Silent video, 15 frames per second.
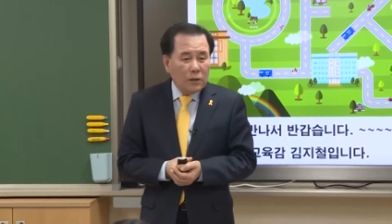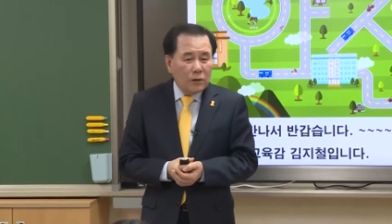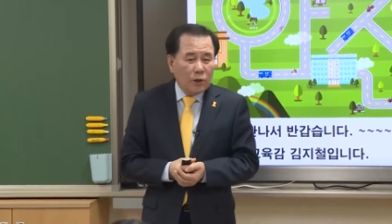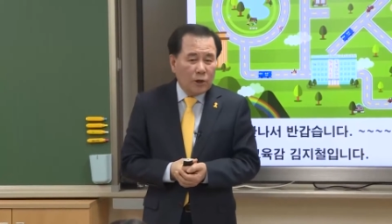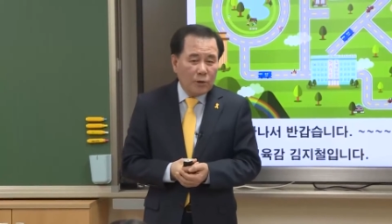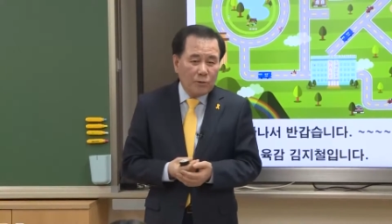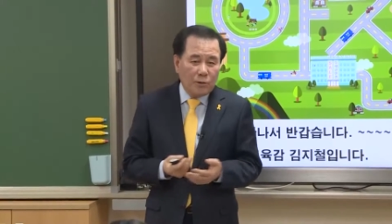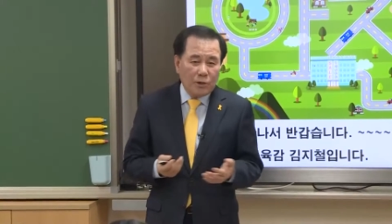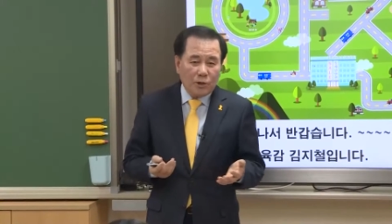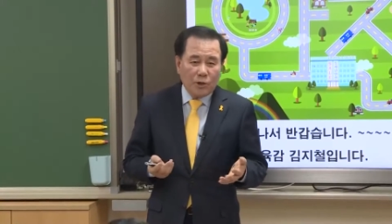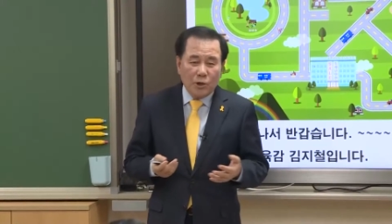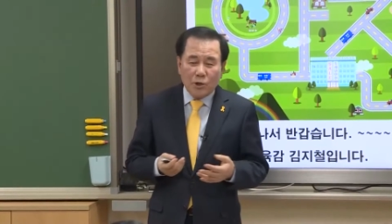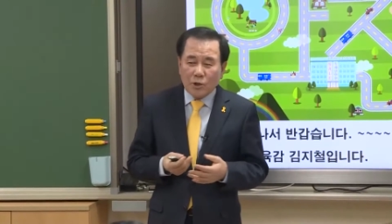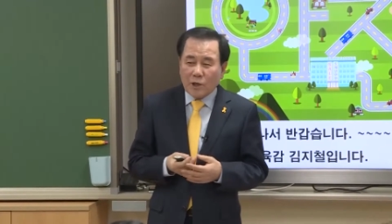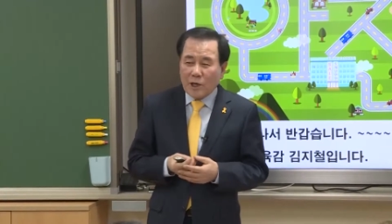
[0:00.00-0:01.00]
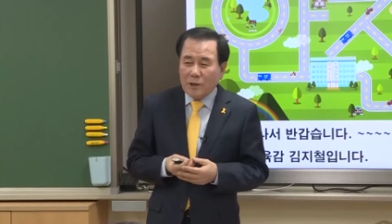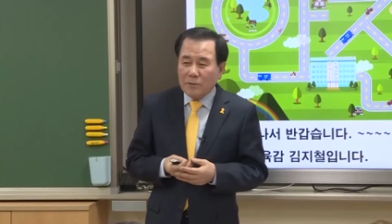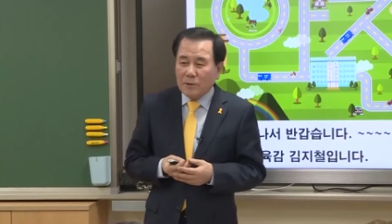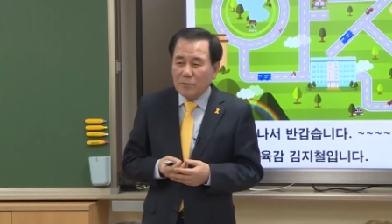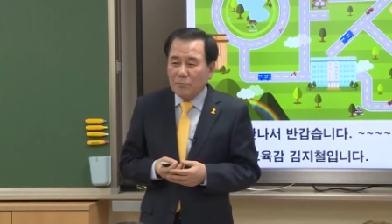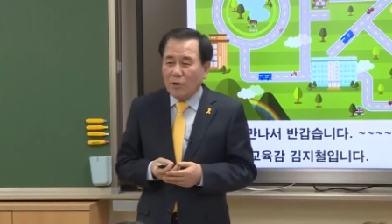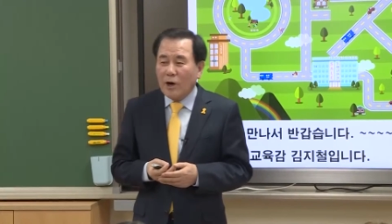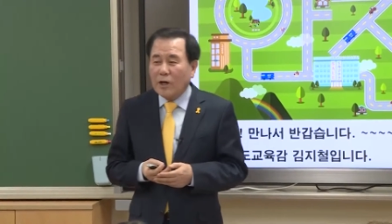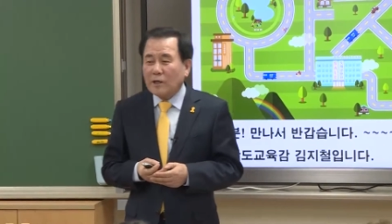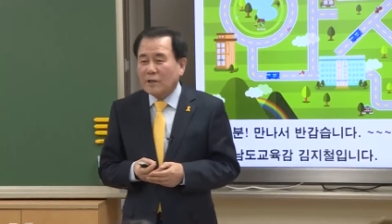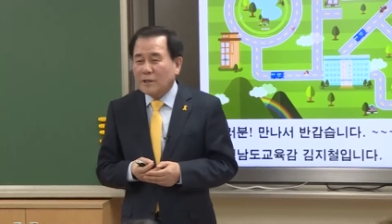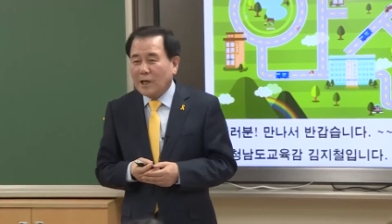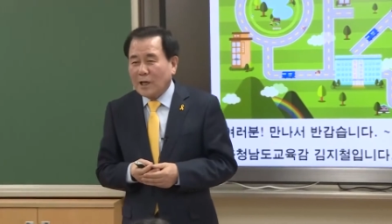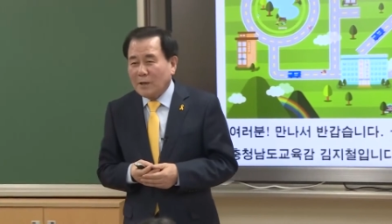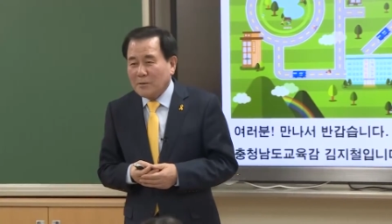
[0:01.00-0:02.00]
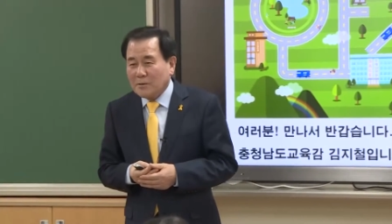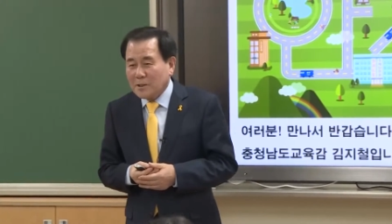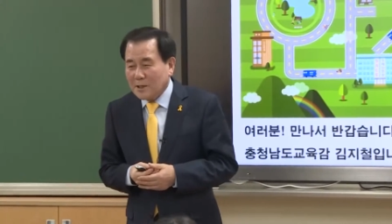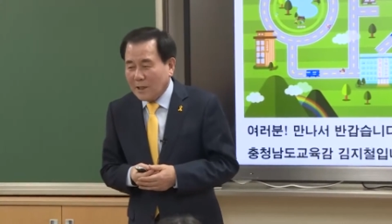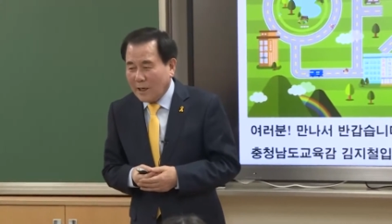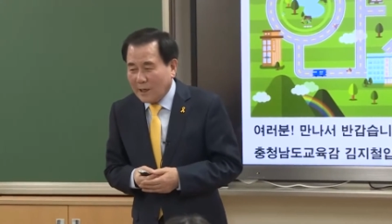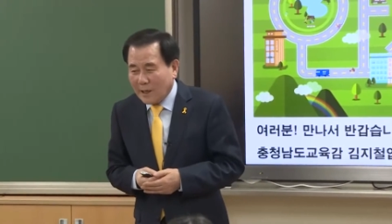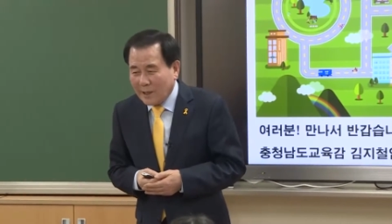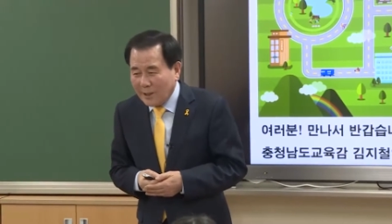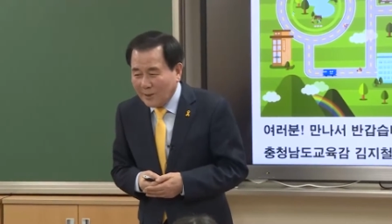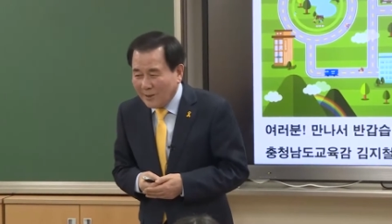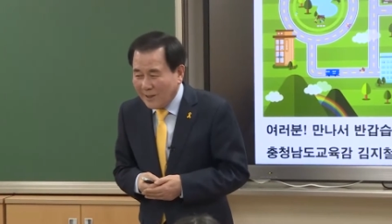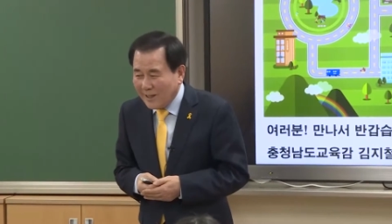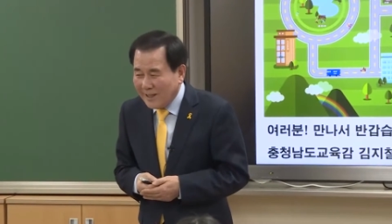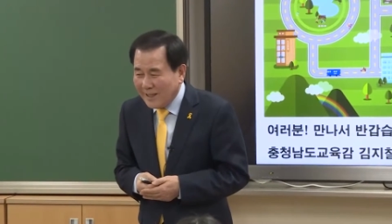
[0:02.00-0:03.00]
여러분은 교육감이 뭐 하는 사람인지 알아요?